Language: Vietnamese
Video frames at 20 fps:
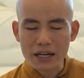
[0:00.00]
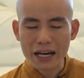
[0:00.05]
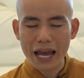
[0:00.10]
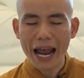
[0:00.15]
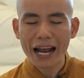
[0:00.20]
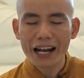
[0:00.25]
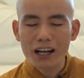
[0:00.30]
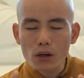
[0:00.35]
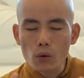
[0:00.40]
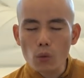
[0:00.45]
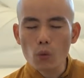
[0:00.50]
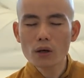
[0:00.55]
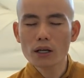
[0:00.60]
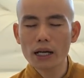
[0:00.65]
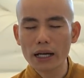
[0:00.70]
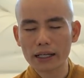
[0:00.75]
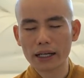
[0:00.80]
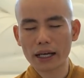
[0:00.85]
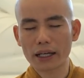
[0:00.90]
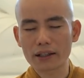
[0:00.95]
ăn uống
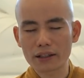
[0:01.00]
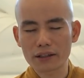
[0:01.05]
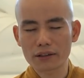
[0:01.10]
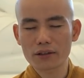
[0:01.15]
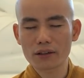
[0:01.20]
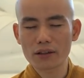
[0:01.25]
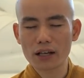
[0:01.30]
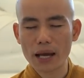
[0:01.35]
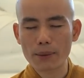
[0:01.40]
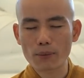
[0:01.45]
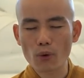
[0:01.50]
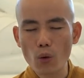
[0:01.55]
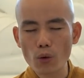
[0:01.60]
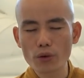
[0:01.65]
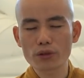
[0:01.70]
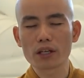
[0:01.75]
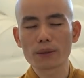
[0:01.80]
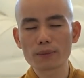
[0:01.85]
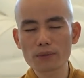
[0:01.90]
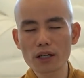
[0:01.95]
hàng ngày nó làm ô
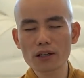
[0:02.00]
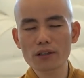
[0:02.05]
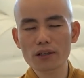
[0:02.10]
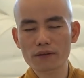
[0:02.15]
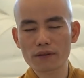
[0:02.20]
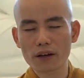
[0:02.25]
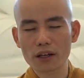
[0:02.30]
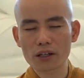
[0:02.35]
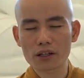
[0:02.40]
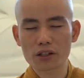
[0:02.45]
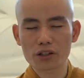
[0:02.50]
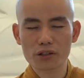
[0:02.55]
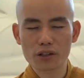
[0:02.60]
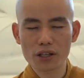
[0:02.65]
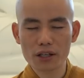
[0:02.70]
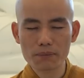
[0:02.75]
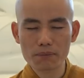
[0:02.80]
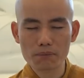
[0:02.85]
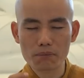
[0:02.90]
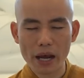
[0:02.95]
nhiễm lớn như vậy, cho
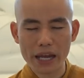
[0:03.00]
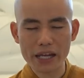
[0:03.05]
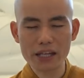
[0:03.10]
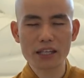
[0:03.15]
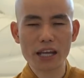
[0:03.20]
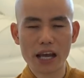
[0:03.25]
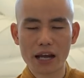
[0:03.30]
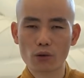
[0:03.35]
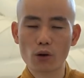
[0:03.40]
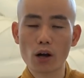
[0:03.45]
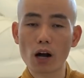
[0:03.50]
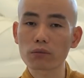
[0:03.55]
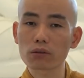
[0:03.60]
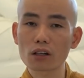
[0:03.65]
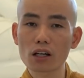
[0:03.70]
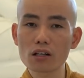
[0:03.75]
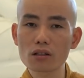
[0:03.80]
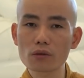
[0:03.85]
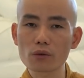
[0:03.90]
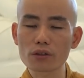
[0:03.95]
nên bảy nhà khoa học
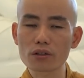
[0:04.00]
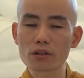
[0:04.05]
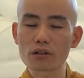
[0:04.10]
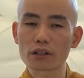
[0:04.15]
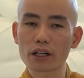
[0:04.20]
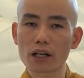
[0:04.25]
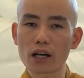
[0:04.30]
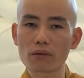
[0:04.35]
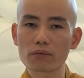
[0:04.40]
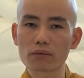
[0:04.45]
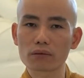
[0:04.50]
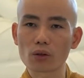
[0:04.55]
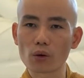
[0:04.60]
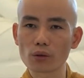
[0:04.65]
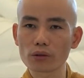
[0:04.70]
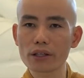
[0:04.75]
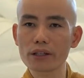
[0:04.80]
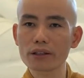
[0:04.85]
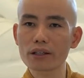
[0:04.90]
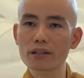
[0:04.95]
lớn của trường đại học
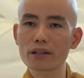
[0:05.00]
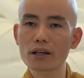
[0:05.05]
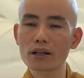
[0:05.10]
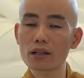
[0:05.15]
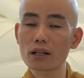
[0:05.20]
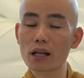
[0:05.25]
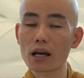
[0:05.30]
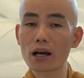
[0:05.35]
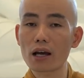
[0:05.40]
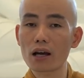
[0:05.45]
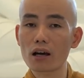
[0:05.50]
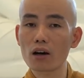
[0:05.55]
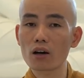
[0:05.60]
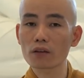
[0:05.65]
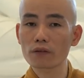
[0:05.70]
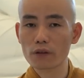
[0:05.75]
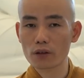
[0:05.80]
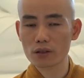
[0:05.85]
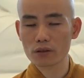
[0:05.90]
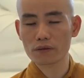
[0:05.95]
nổi tiếng thế giới là
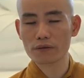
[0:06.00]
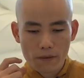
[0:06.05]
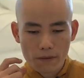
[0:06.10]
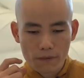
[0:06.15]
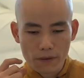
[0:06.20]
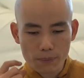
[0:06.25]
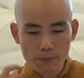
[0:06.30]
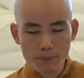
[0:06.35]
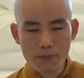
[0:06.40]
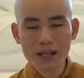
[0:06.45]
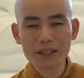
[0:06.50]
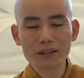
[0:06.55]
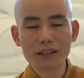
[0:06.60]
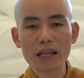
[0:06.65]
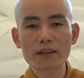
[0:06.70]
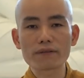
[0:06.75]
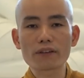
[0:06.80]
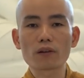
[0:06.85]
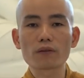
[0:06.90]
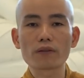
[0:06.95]
Oxford phải bắt
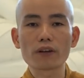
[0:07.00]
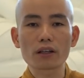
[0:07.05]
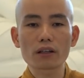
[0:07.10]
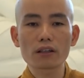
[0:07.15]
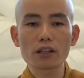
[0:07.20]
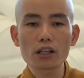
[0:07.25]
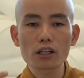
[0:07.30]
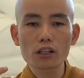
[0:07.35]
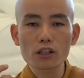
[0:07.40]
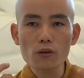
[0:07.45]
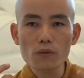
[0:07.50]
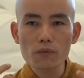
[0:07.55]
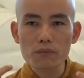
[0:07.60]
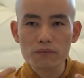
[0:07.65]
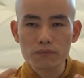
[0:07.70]
tay vào việc nghiên cứu